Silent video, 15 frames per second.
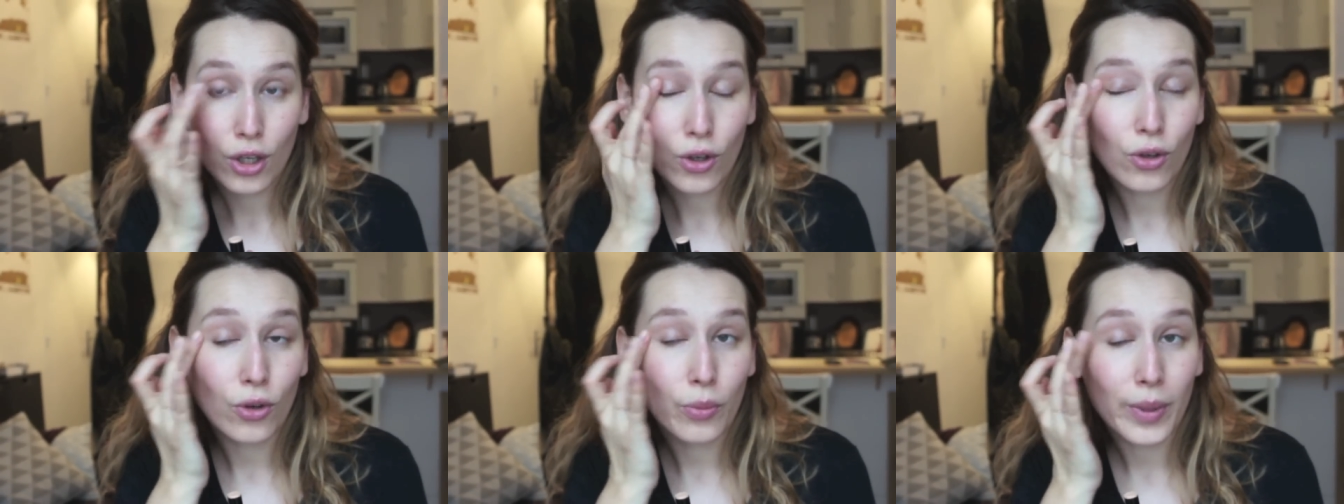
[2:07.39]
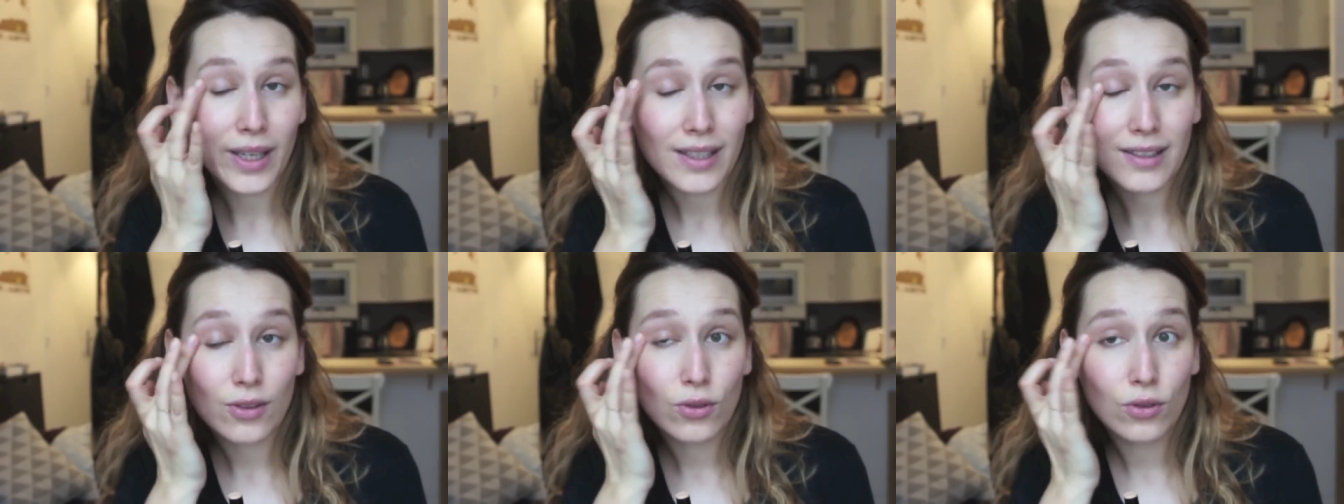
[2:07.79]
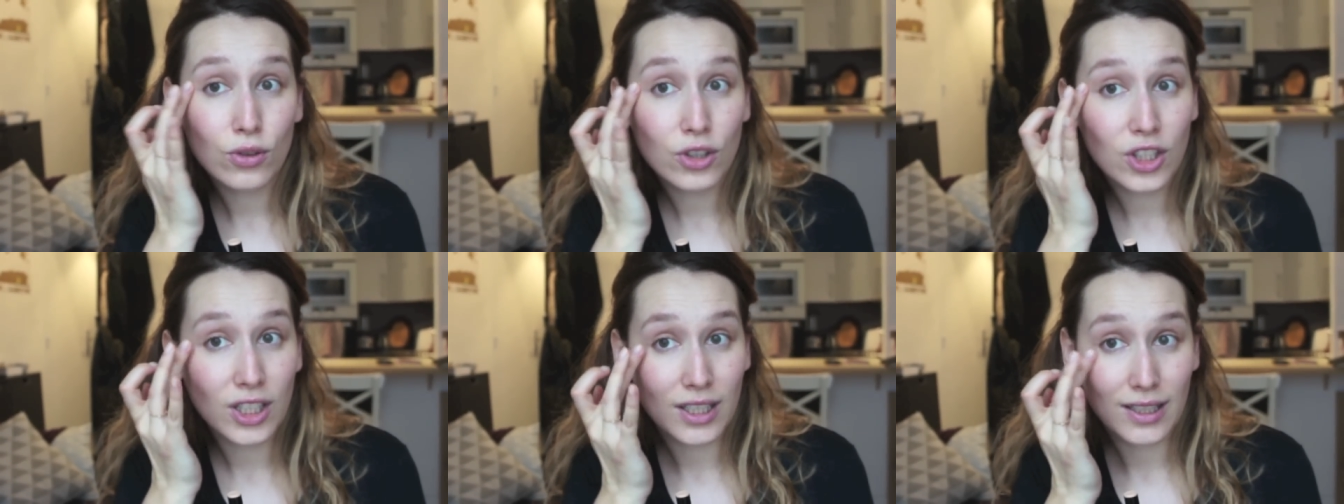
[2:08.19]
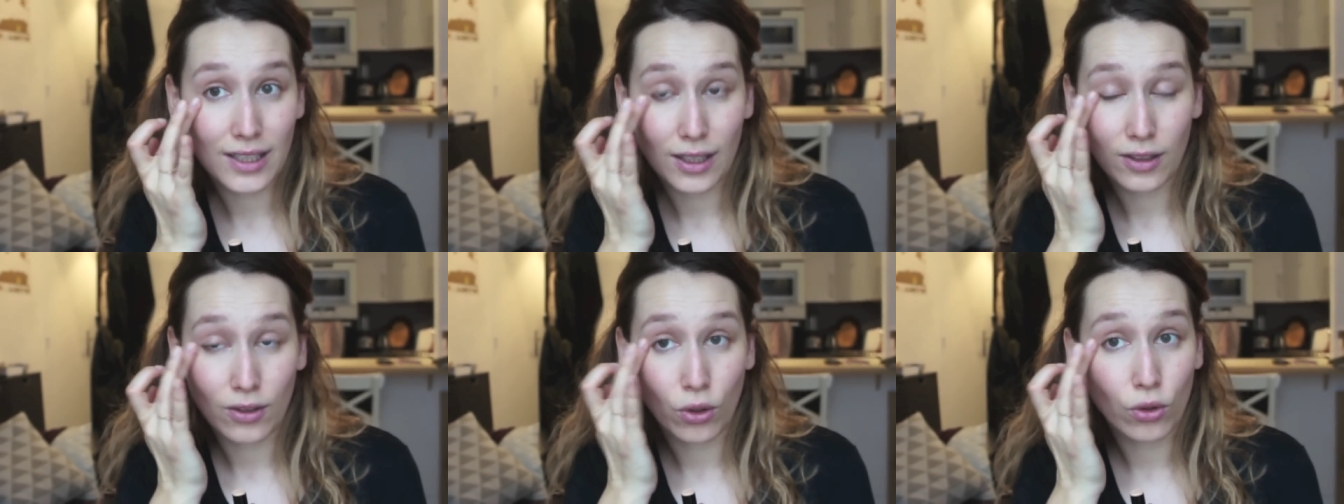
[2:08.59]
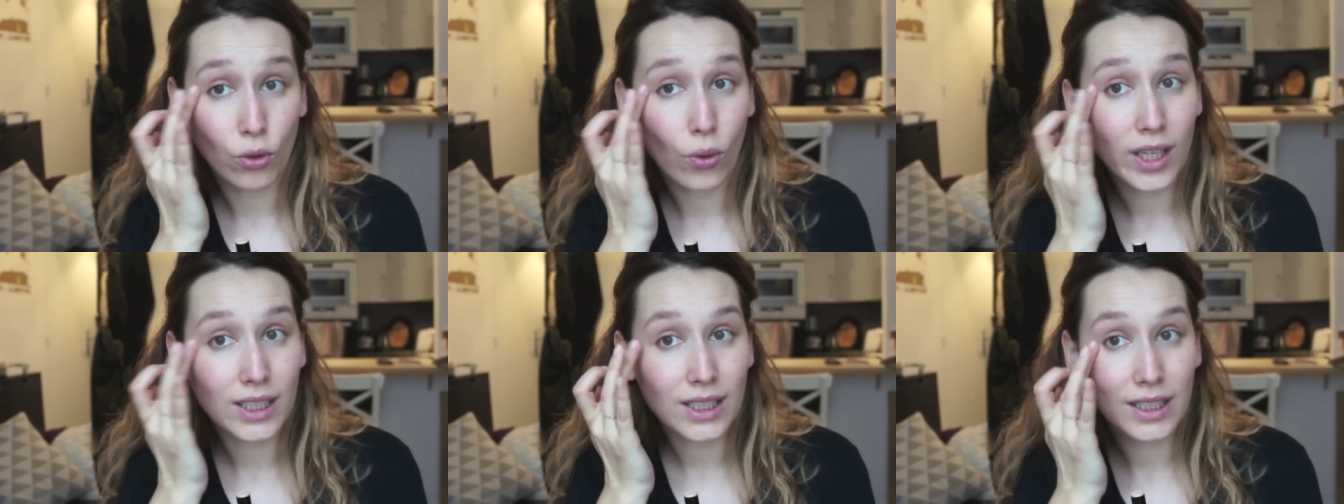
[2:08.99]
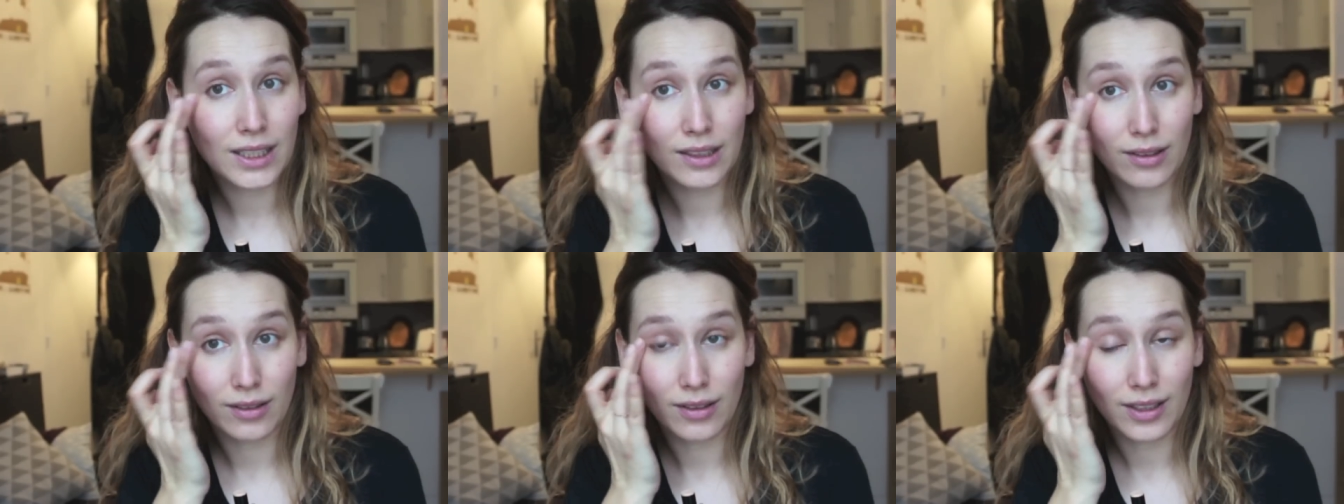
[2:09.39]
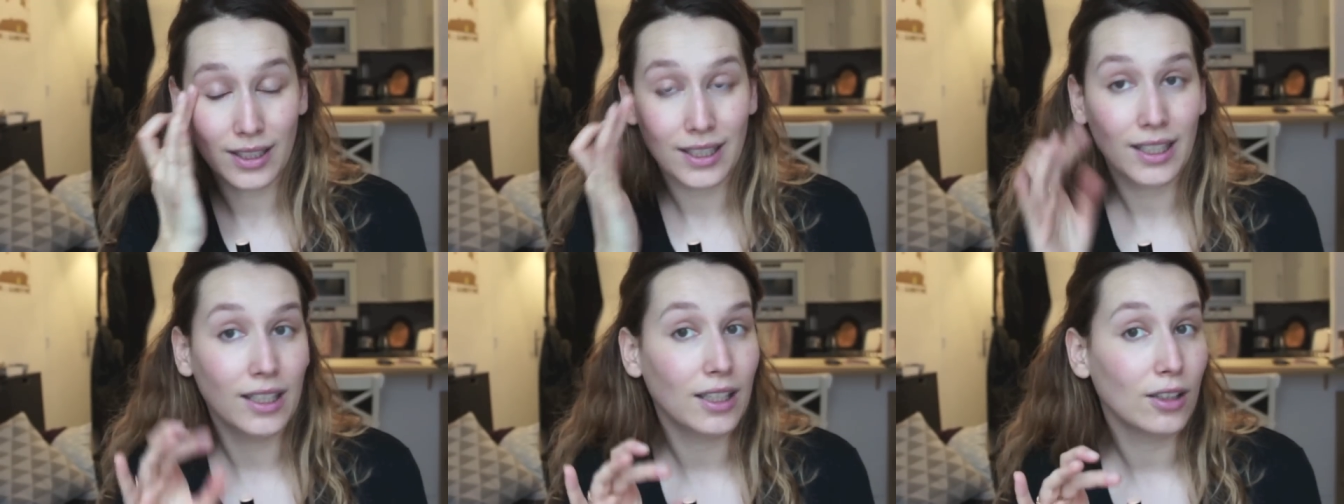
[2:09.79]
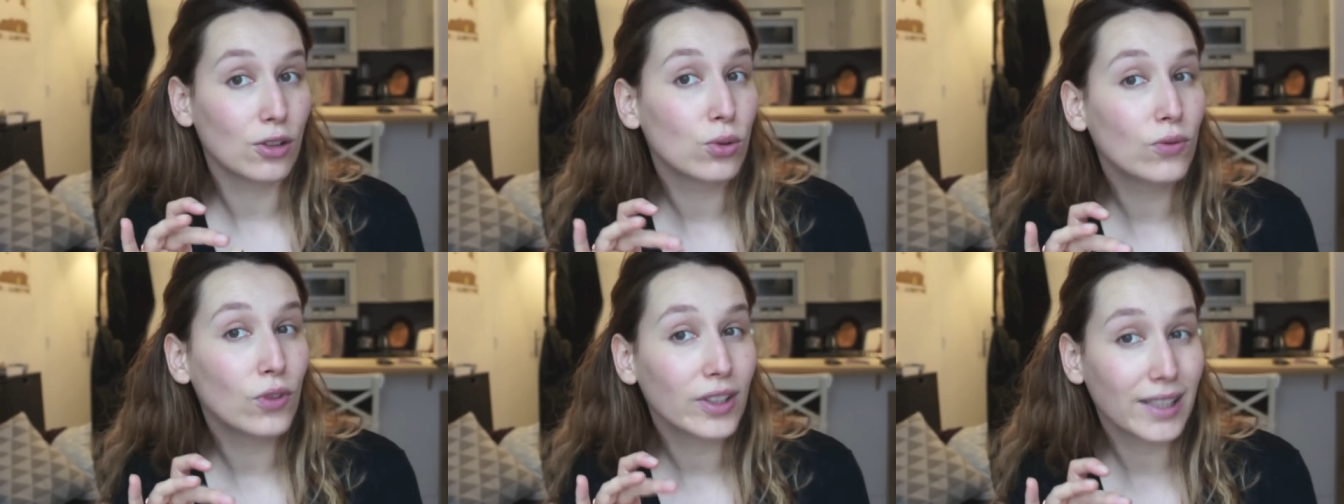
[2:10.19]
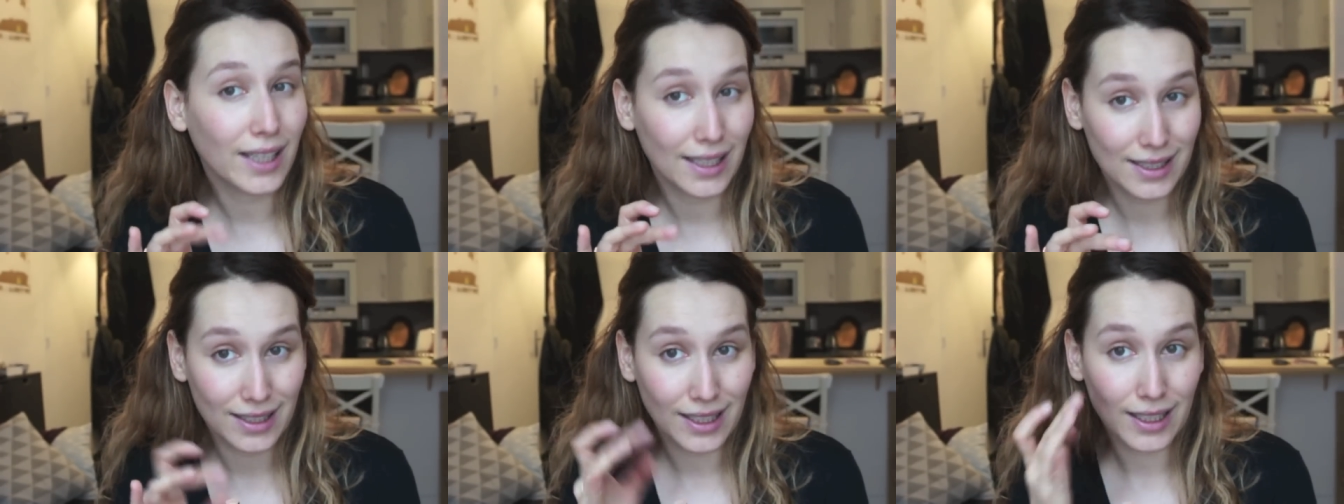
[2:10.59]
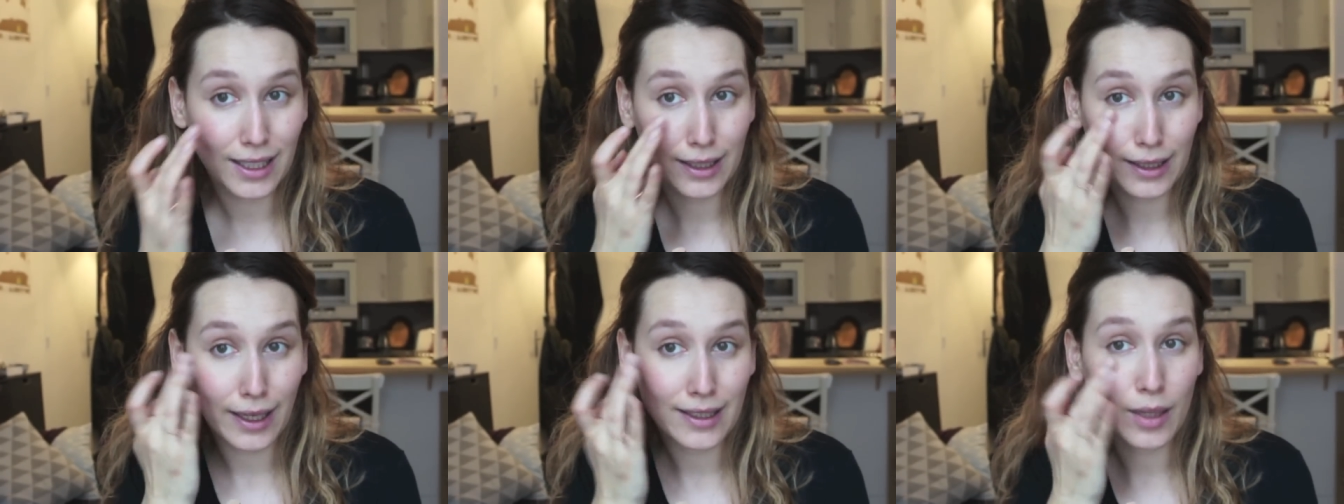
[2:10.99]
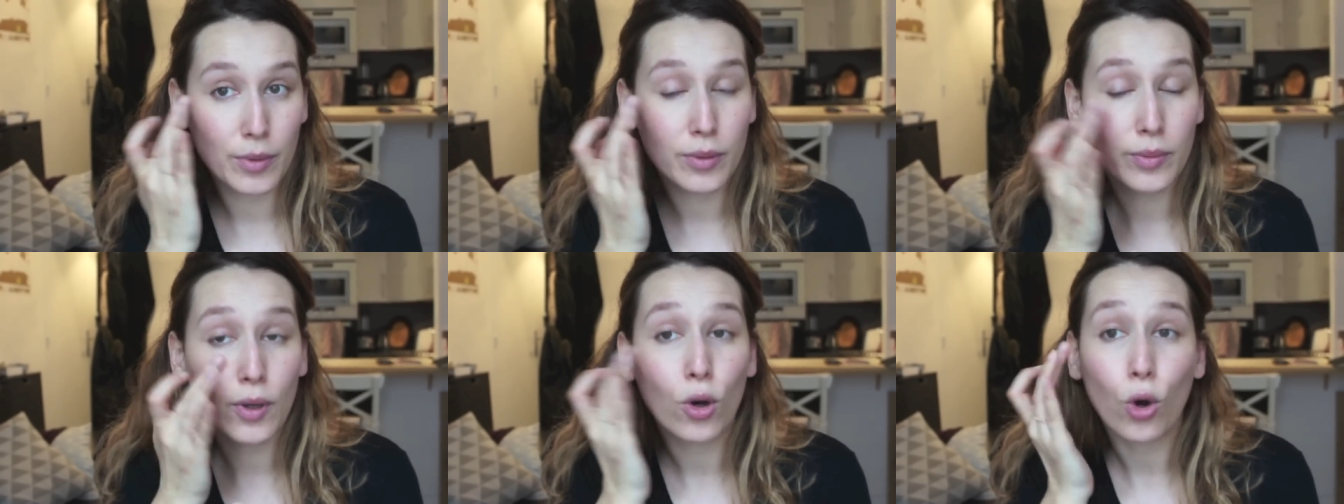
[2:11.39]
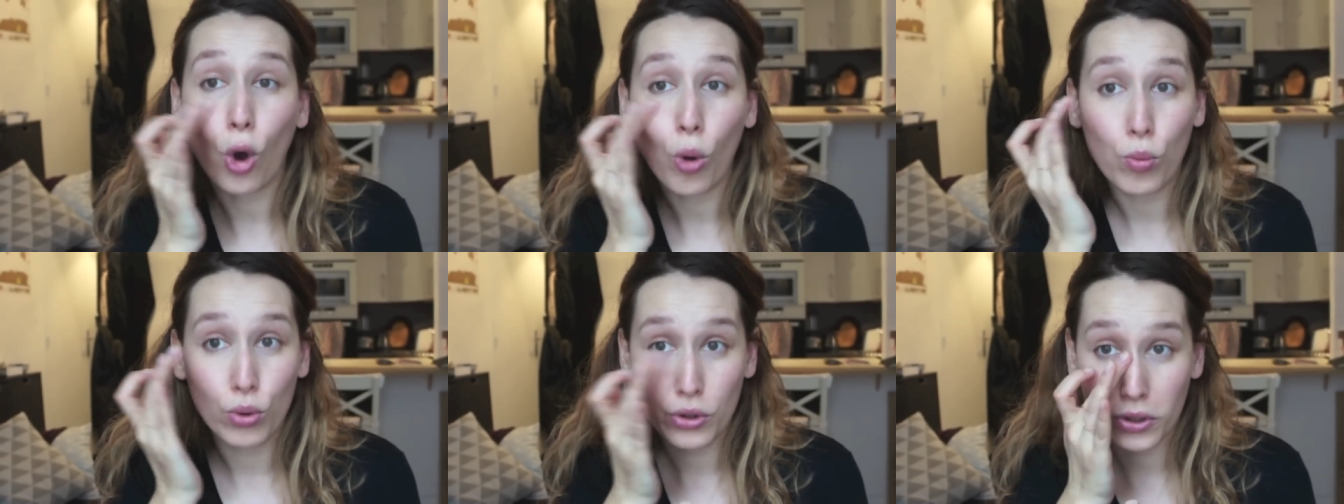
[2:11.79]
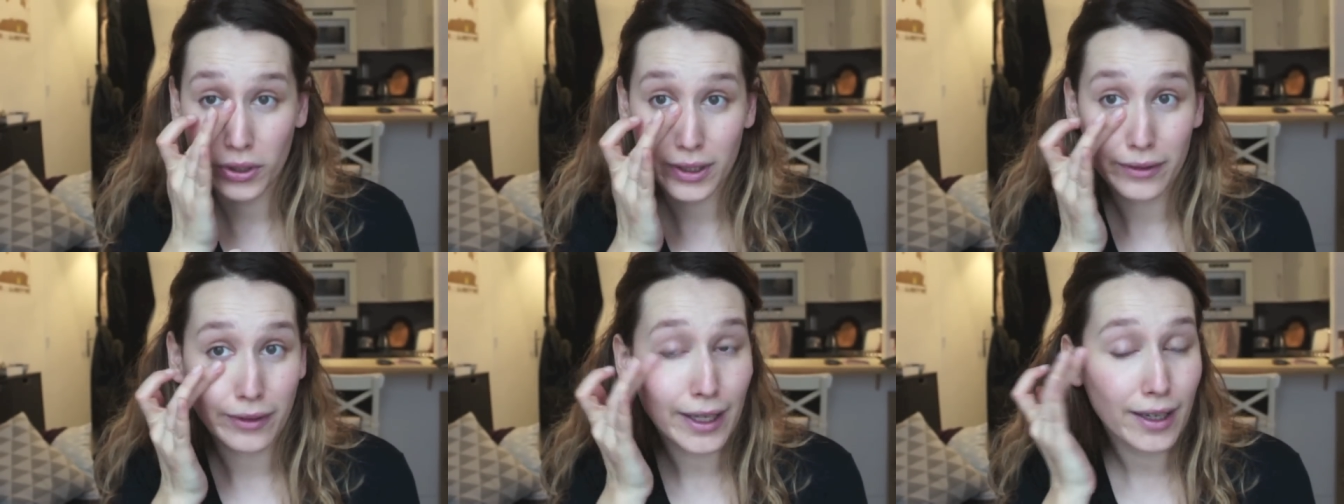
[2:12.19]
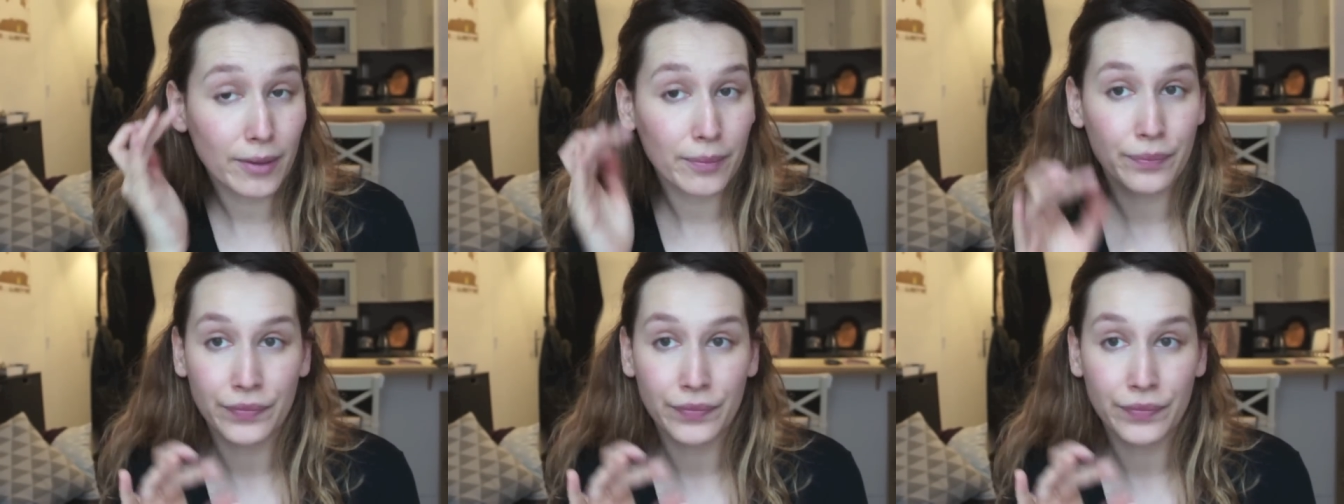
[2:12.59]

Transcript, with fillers: euh, parce que j'ai cet endroit qui, euh, qui, est souvent très sec et très abîmé encore plus en hiver.